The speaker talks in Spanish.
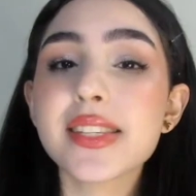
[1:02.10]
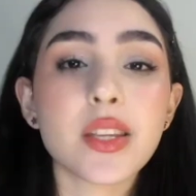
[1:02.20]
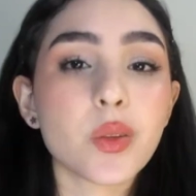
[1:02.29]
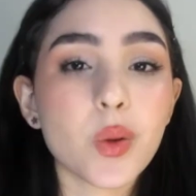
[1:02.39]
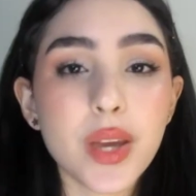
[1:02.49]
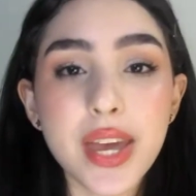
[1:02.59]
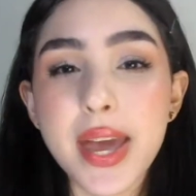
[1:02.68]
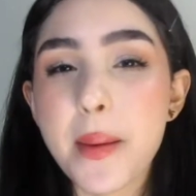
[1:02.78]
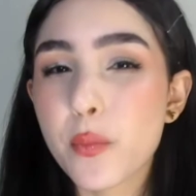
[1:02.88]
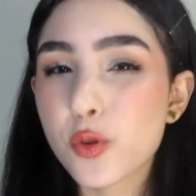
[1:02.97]
siento que
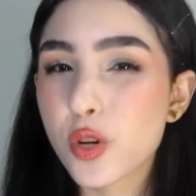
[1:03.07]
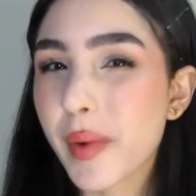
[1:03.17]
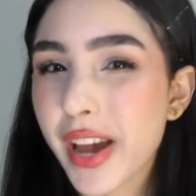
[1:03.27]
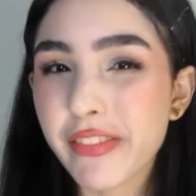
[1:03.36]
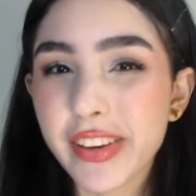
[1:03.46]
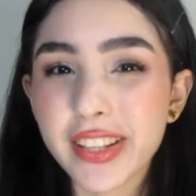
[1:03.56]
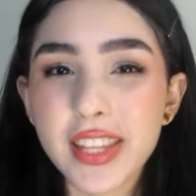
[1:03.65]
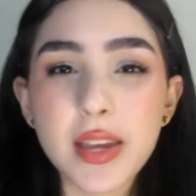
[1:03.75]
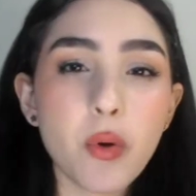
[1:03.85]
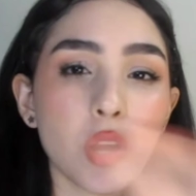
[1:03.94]
es mucho más
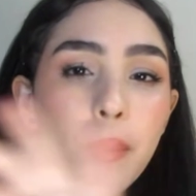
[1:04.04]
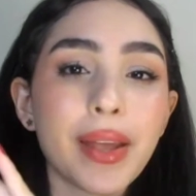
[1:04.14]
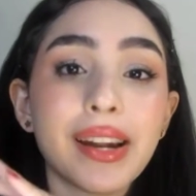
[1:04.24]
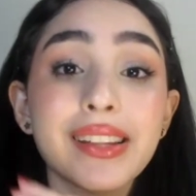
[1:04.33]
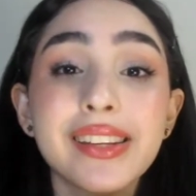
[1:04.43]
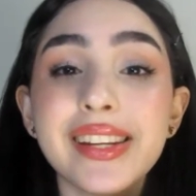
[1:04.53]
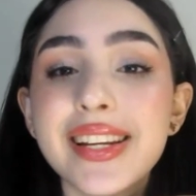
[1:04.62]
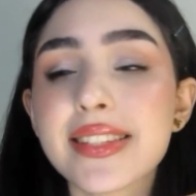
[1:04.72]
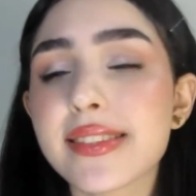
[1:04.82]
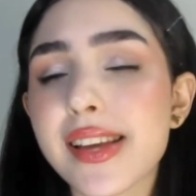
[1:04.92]
efectivo, que me retira
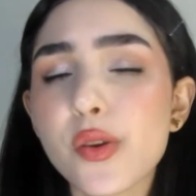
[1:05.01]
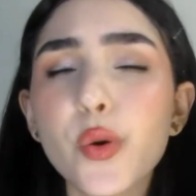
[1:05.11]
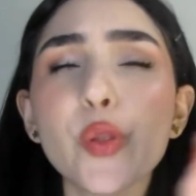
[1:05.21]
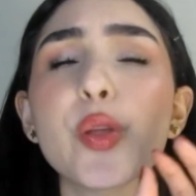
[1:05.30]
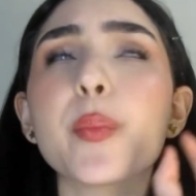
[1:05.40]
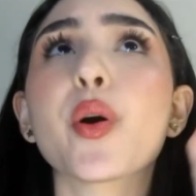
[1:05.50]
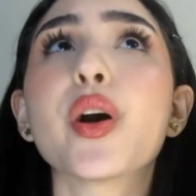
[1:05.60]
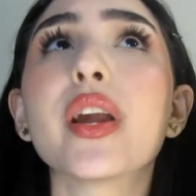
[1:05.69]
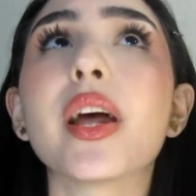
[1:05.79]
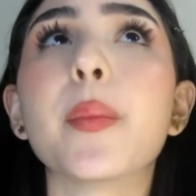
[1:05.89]
hasta el último
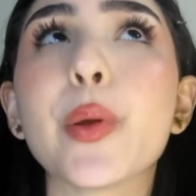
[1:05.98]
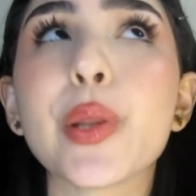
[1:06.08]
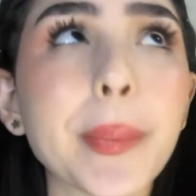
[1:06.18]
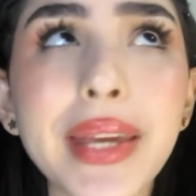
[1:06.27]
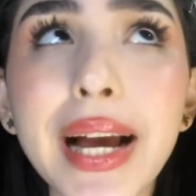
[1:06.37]
gramo de mi